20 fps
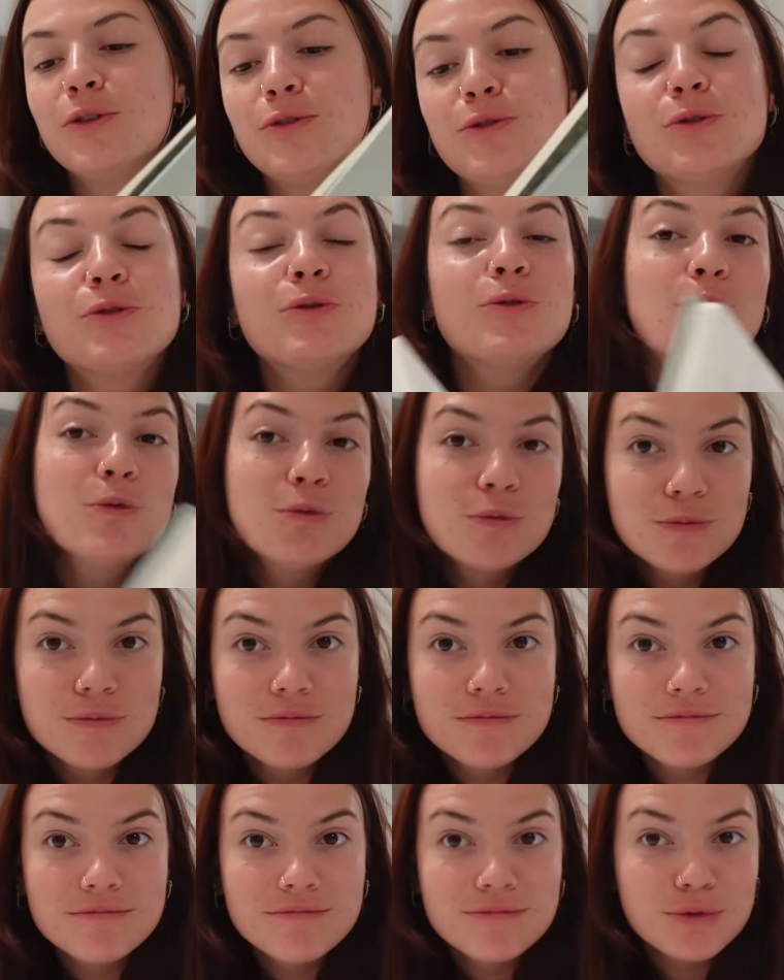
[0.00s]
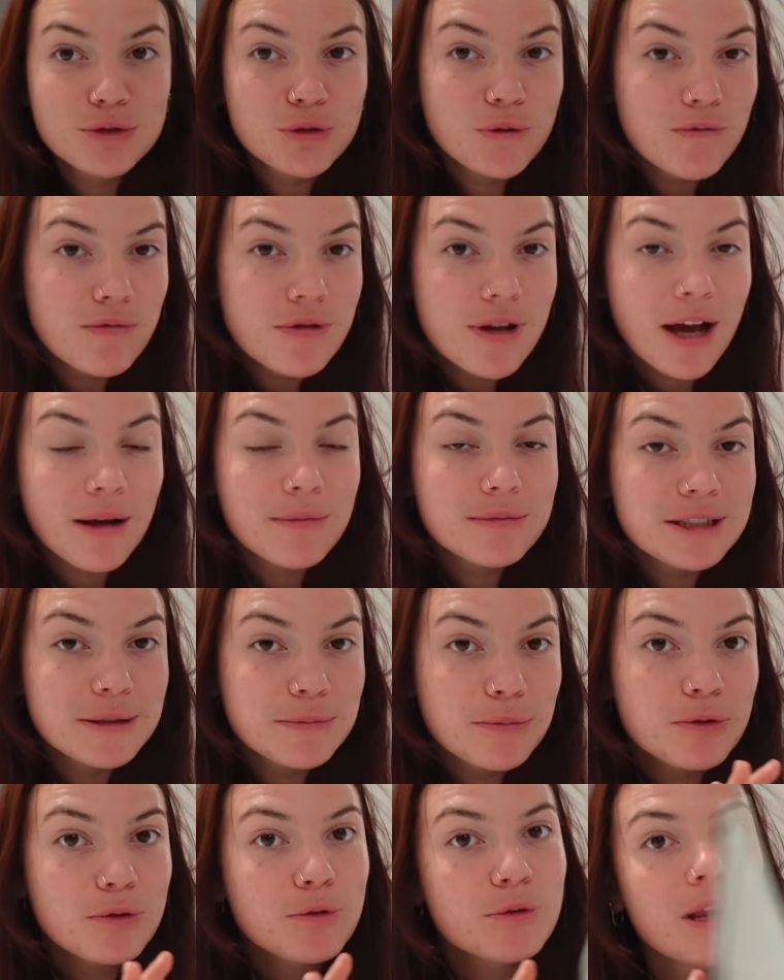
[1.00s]
Du coup, je vais vous lire un petit
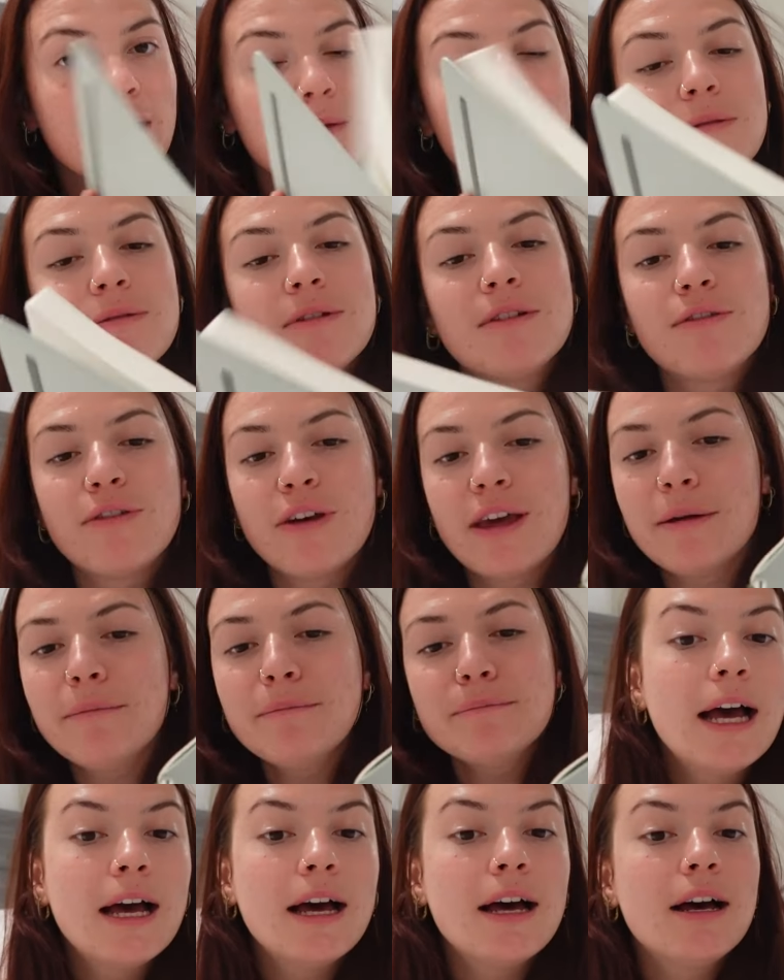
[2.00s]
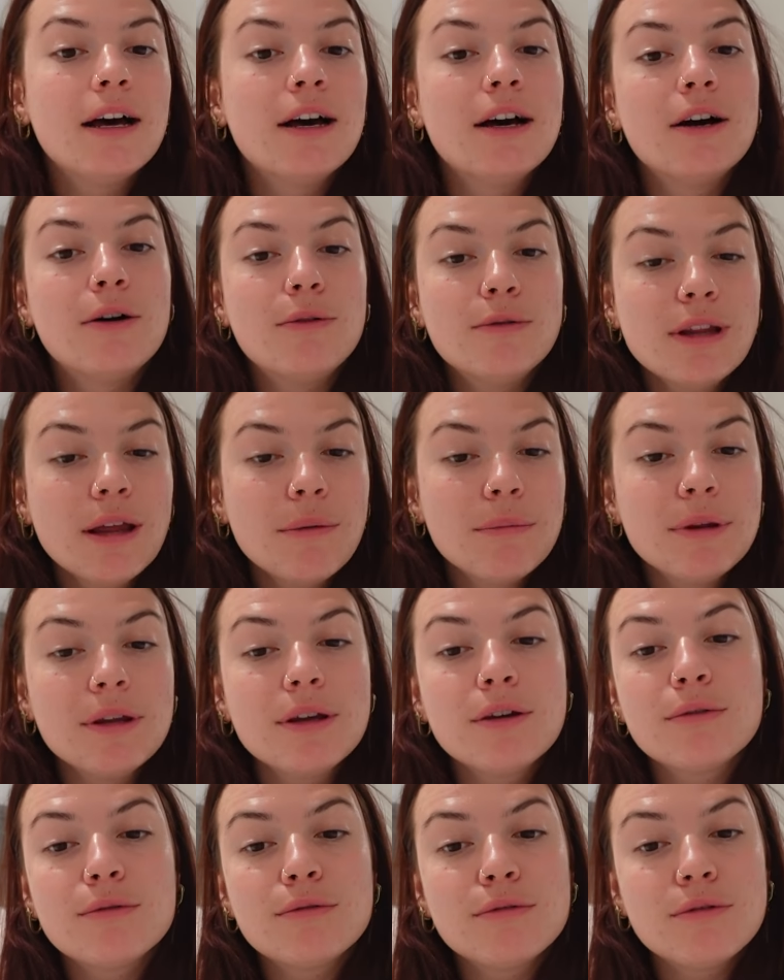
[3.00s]
peu ce qu'on a mis vite fait. Euh, on a
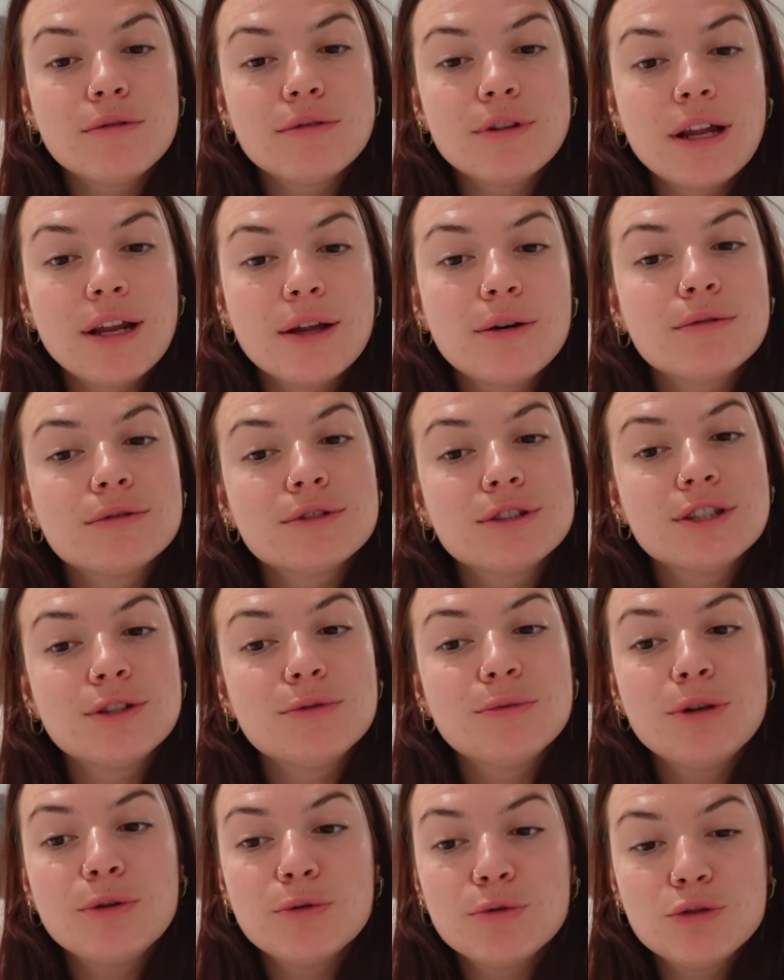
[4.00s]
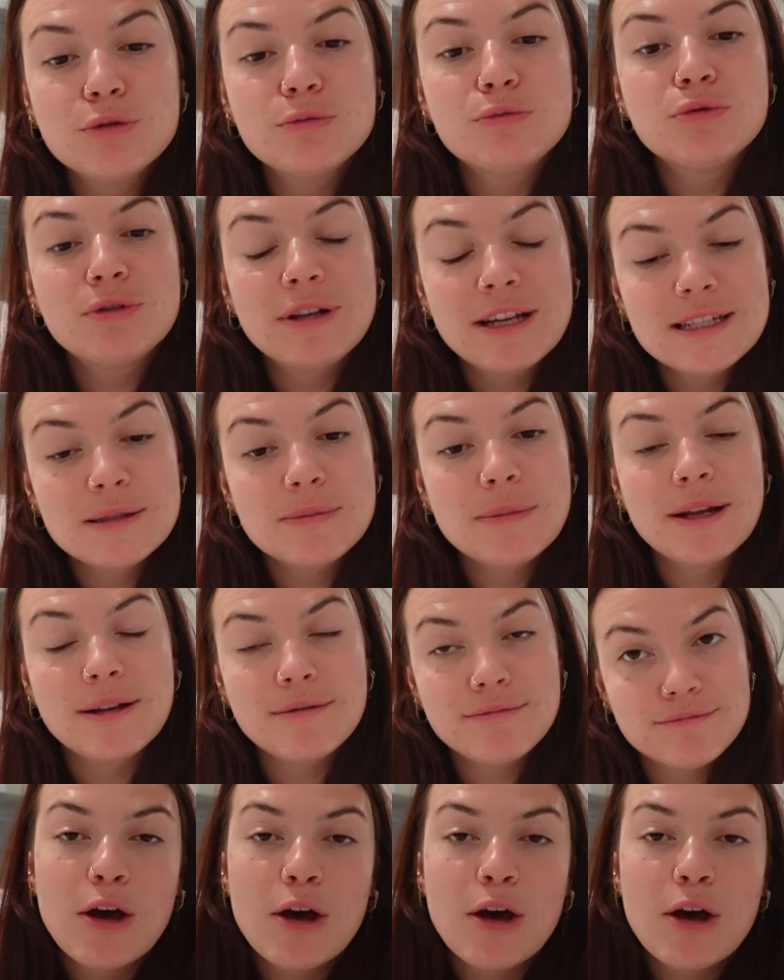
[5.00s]
mis qu'on allait continuer YouTube toutes les semaines.